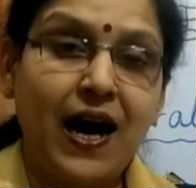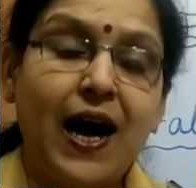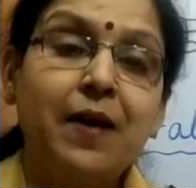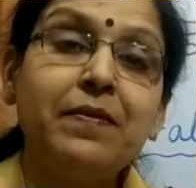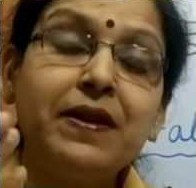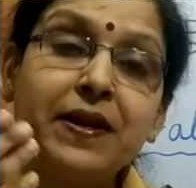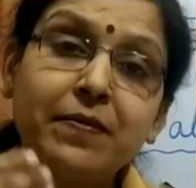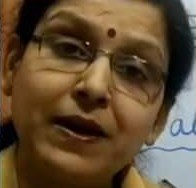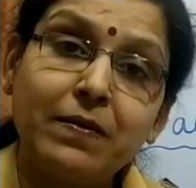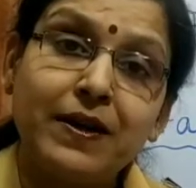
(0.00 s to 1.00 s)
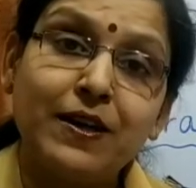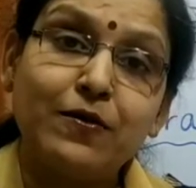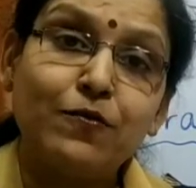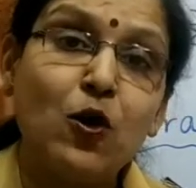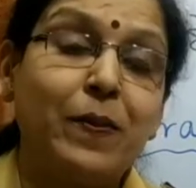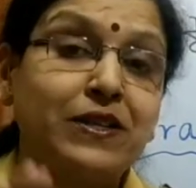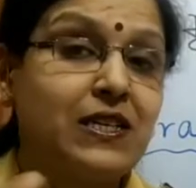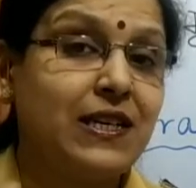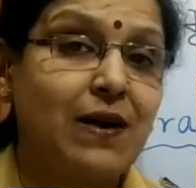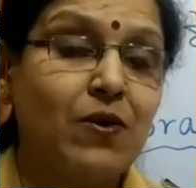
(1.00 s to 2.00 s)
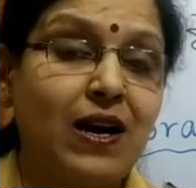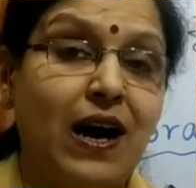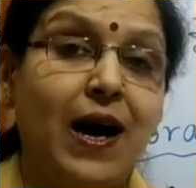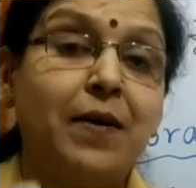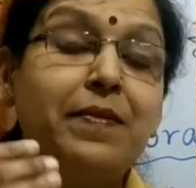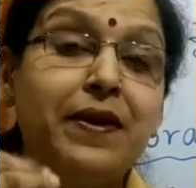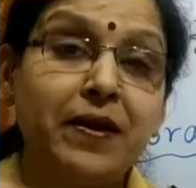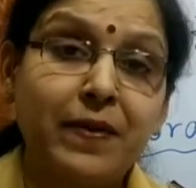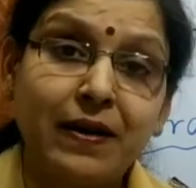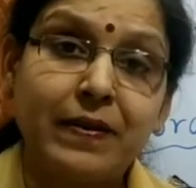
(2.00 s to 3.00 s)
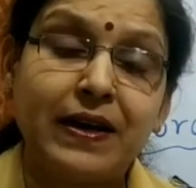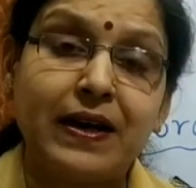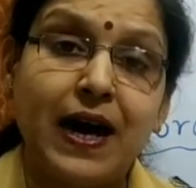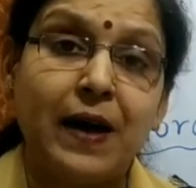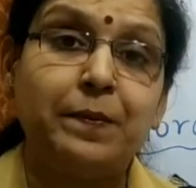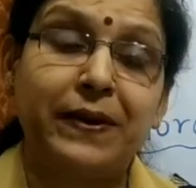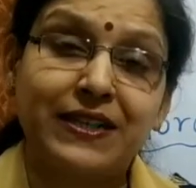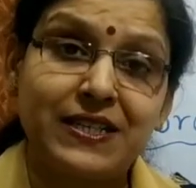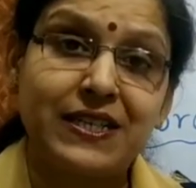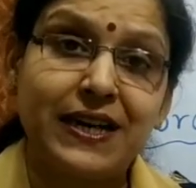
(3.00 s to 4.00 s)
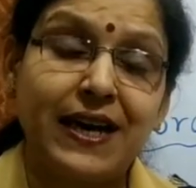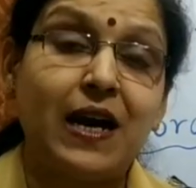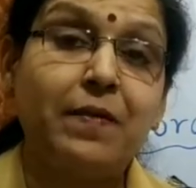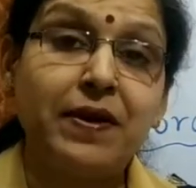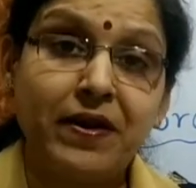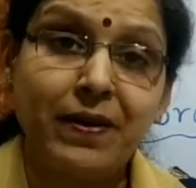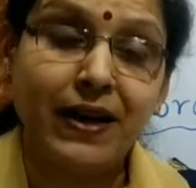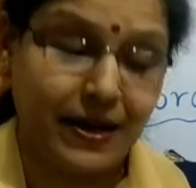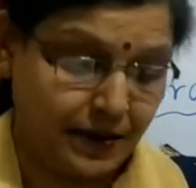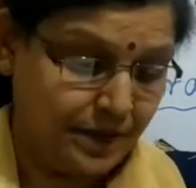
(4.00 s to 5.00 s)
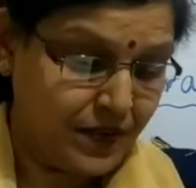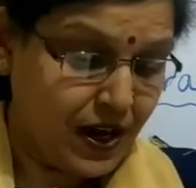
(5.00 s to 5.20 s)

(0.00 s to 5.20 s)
हम निर्बल भी वो पक्षी क्या बोला हम निर्बल भी हम पक्षी हैं हम निर्बल हैं